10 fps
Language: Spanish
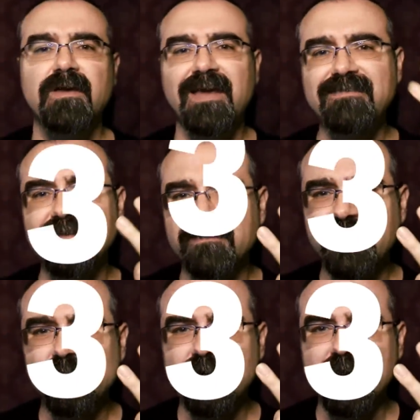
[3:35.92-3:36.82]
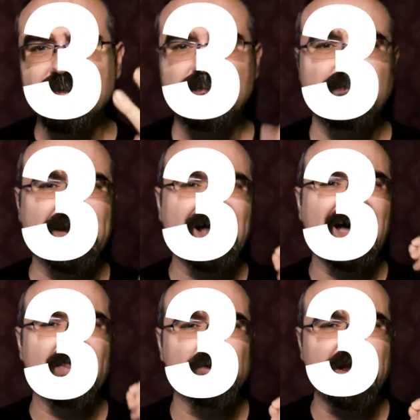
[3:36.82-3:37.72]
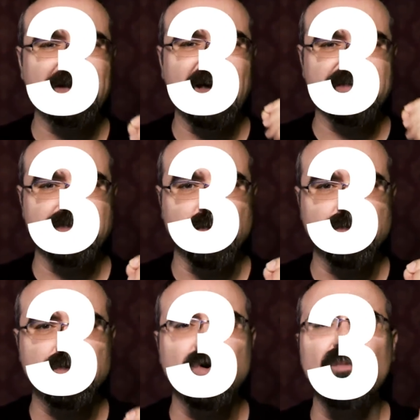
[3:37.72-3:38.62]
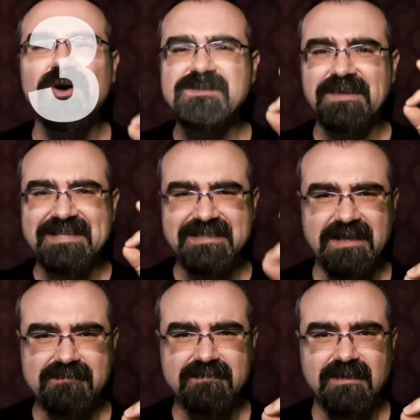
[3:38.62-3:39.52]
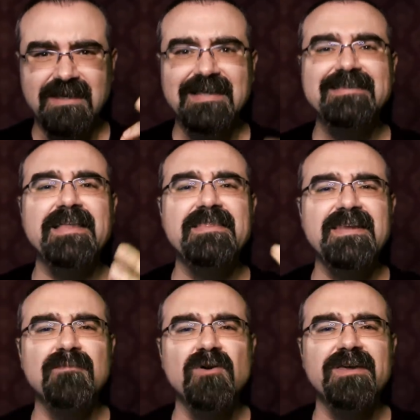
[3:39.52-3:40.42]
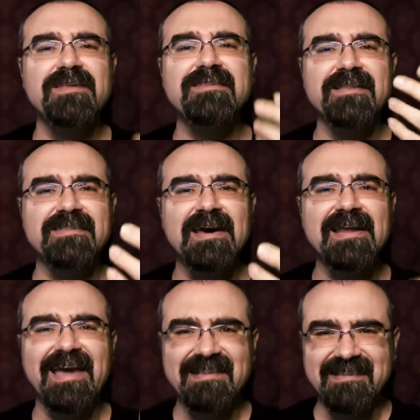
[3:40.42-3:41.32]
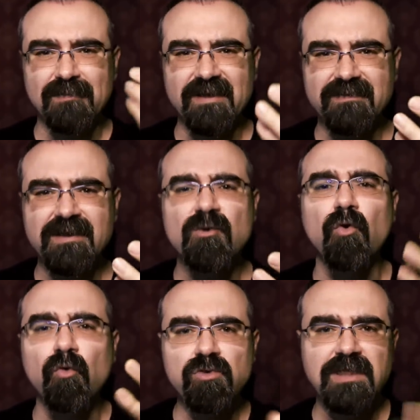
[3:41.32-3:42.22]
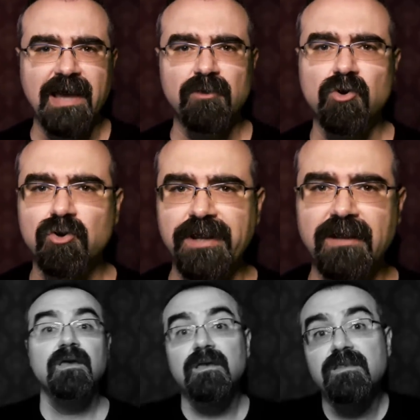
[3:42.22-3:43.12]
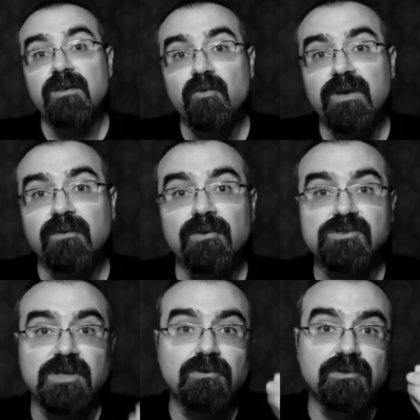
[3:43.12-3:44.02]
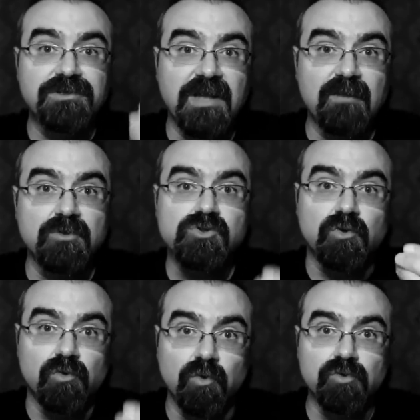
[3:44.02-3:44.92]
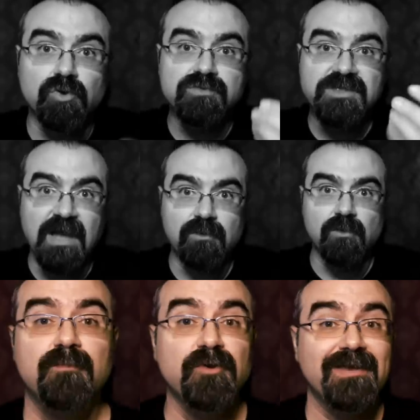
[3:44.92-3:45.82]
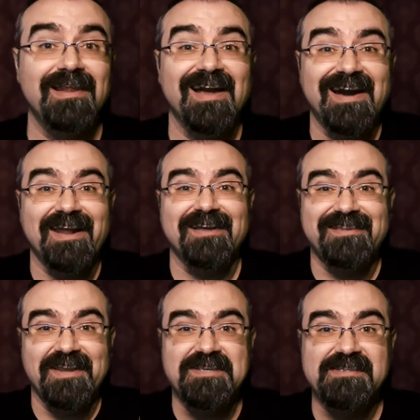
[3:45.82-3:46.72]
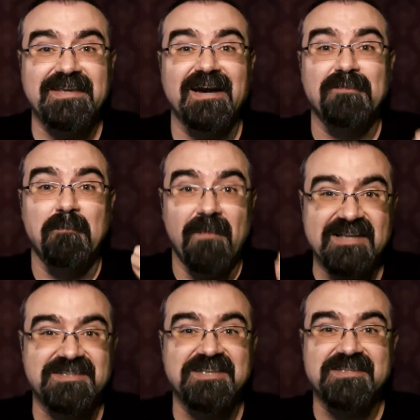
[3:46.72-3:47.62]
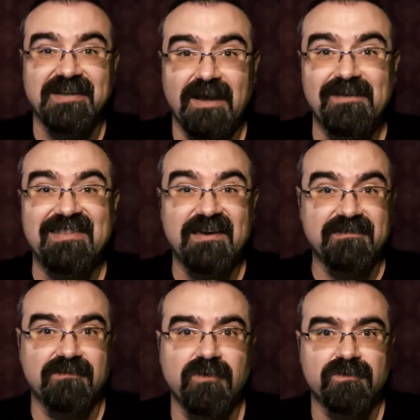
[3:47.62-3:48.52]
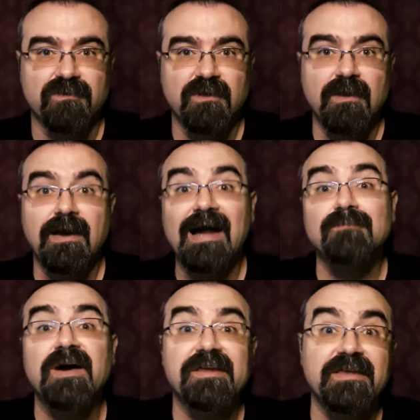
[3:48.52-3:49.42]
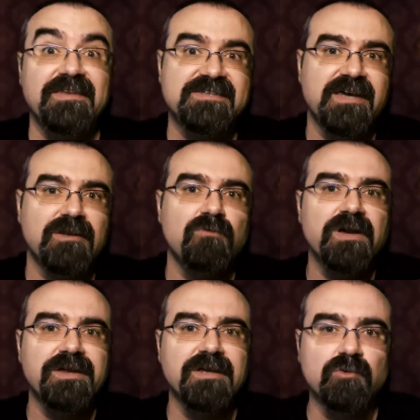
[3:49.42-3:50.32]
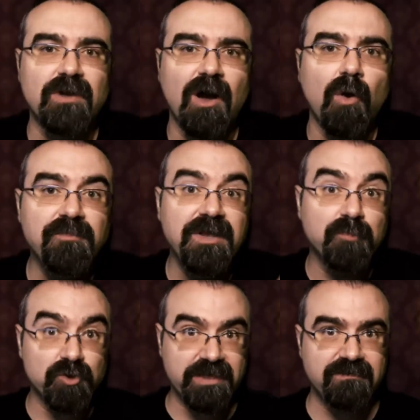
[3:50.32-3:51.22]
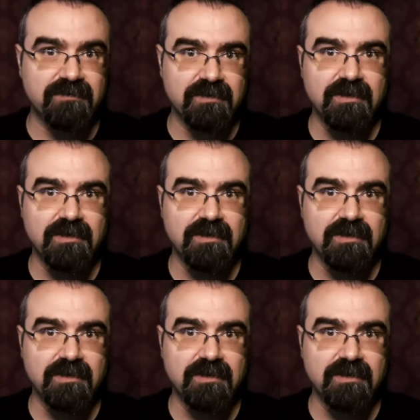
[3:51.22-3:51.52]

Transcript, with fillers: en tercer lugar, para adorar a Zazoth como es menester, tendríamos que intentar establecer un diálogo con él. Y de nuevo nos encontramos con otro obstáculo, porque la característica más destacable de Azazoth, al margen de ser una criatura omnipotente,